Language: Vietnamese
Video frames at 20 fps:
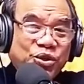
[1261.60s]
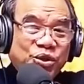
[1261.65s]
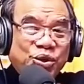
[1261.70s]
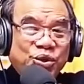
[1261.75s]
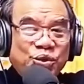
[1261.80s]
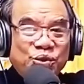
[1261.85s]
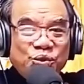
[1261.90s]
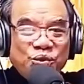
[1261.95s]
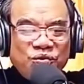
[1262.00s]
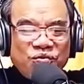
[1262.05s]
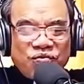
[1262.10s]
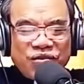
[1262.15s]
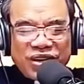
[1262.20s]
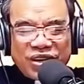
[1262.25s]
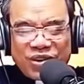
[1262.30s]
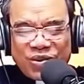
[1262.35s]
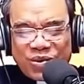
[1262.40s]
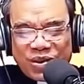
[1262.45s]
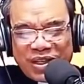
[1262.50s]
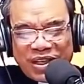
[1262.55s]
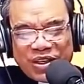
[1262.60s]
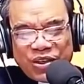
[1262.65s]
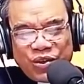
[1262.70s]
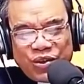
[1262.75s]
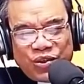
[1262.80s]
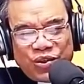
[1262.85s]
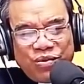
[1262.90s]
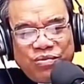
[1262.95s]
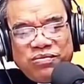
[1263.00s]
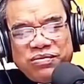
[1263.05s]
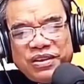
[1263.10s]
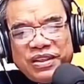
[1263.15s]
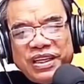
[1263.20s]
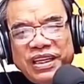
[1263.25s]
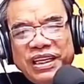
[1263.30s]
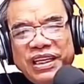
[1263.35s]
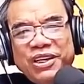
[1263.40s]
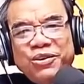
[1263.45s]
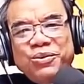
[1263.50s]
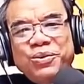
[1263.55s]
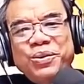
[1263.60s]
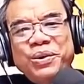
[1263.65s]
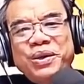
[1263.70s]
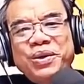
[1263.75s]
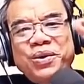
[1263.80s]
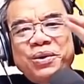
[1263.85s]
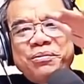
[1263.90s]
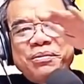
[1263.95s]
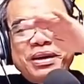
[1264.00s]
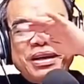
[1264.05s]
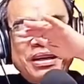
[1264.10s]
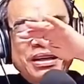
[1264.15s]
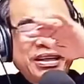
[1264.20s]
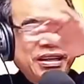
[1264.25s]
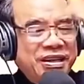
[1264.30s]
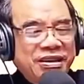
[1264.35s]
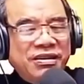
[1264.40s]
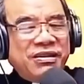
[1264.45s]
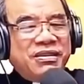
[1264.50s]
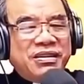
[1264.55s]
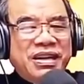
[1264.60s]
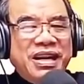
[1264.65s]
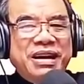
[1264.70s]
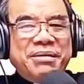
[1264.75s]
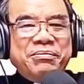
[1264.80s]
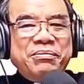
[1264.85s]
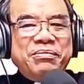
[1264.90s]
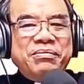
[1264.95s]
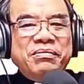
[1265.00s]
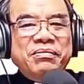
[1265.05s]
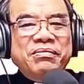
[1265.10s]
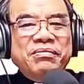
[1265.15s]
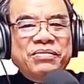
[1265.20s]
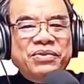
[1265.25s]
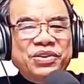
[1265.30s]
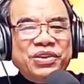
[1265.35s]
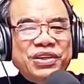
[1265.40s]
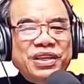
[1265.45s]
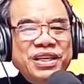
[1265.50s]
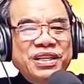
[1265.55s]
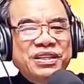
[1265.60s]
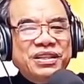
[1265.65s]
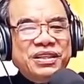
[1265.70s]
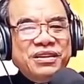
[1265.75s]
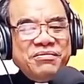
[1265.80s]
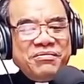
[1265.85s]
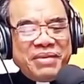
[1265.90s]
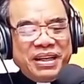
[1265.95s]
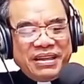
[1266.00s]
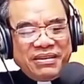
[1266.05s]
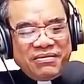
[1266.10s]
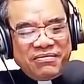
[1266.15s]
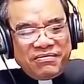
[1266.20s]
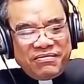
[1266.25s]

xót Chúa vẫn có thể dùng chính yếu đuối đó mà làm trở nên sức mạnh